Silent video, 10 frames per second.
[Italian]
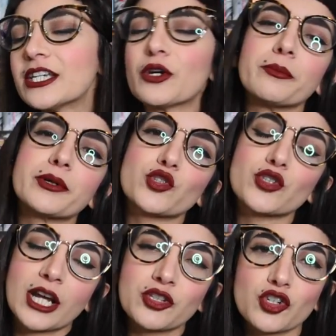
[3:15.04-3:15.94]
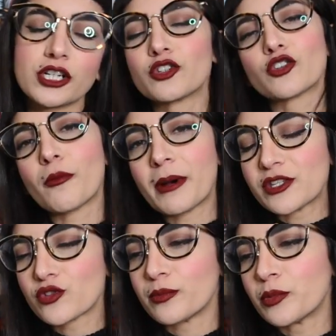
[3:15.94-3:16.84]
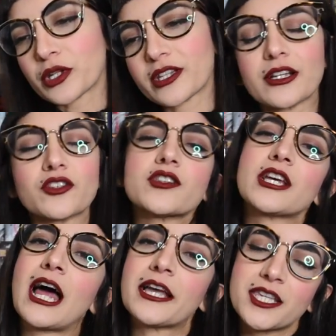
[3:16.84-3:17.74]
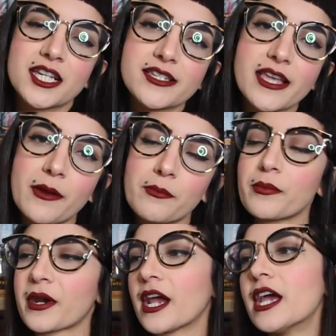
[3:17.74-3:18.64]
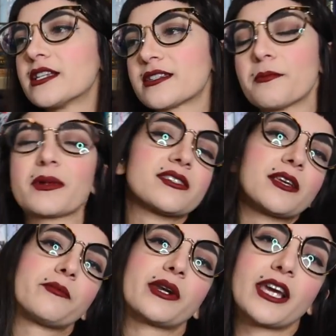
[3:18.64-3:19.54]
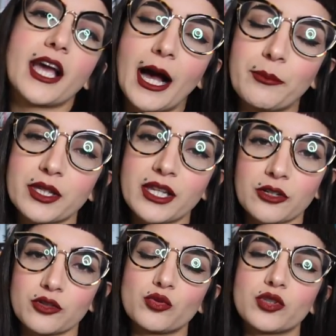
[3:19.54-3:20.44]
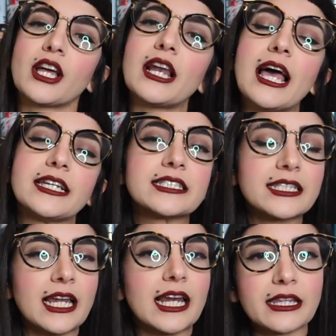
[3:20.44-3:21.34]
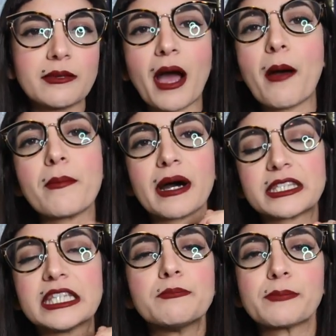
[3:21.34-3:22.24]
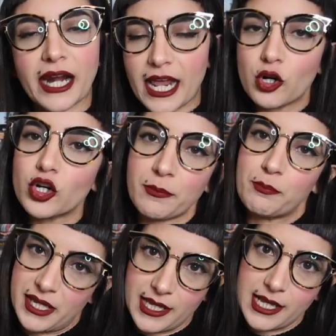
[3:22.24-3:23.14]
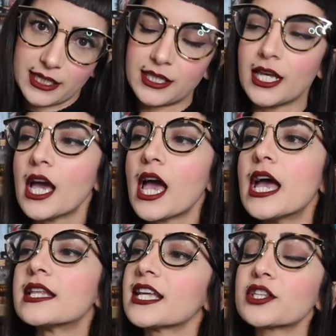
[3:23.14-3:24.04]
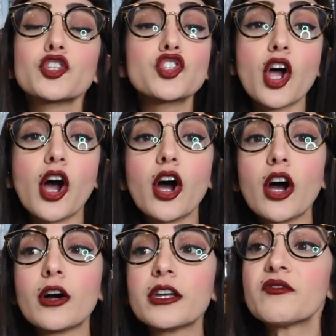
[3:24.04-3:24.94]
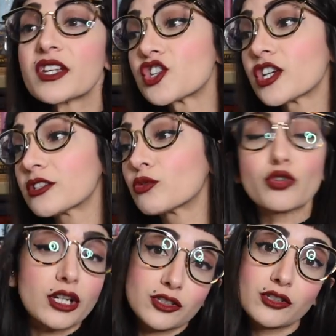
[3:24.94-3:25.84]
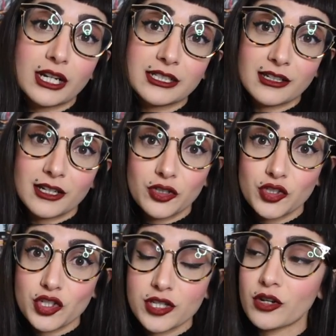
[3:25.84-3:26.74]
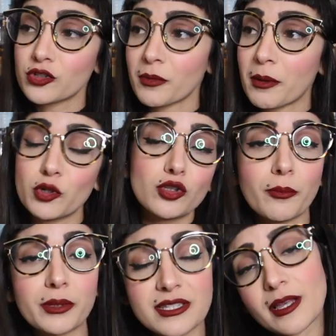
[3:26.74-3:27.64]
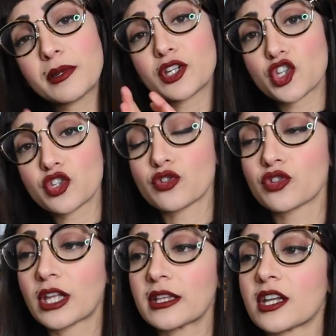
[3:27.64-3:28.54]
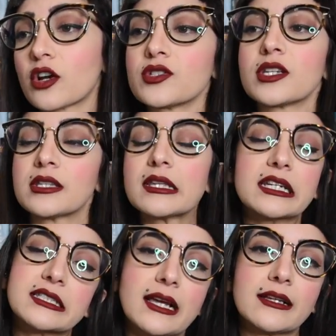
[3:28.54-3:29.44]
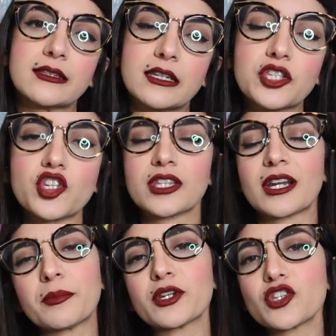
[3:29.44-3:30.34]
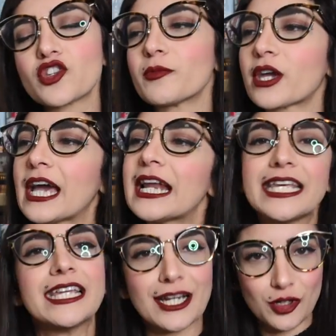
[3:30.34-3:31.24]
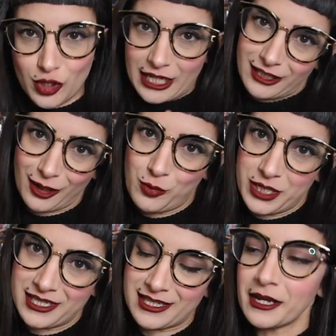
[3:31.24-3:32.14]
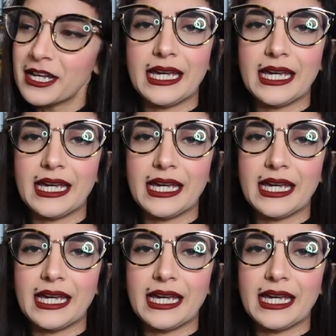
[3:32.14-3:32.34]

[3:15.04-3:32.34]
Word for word: io è un personaggio che non ho mai sopportato, se lagna sempre, sembra sempre che capitano tutte a lei, Stella di mamma, ti prego ripigliati. Detto ciò, invece tutto il resto della trilogia secondo me è molto apprezzabile, ci sono tante cose interessanti, eccetera, però diciamo che Alina non è tra queste.